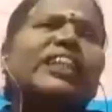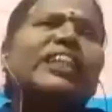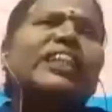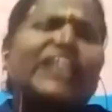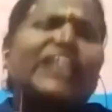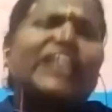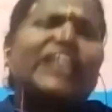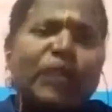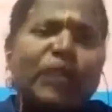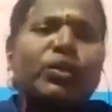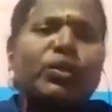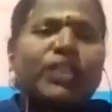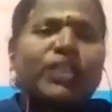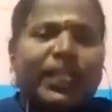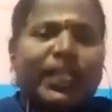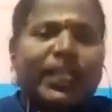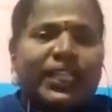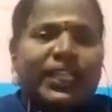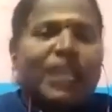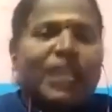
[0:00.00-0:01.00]
நீயே ஒரு
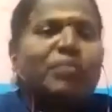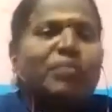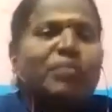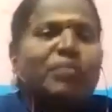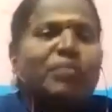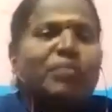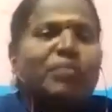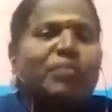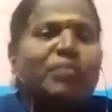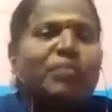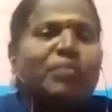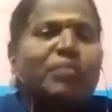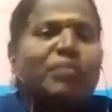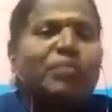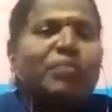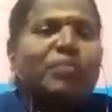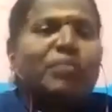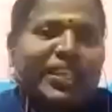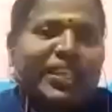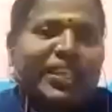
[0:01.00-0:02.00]
கதையா மாறி இருக்கிற
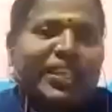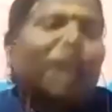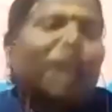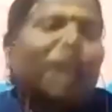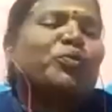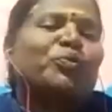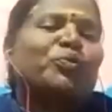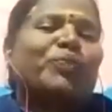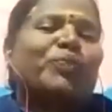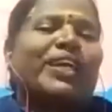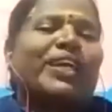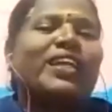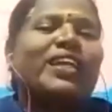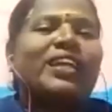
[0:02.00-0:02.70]
அப்படிங்கறதா உண்மை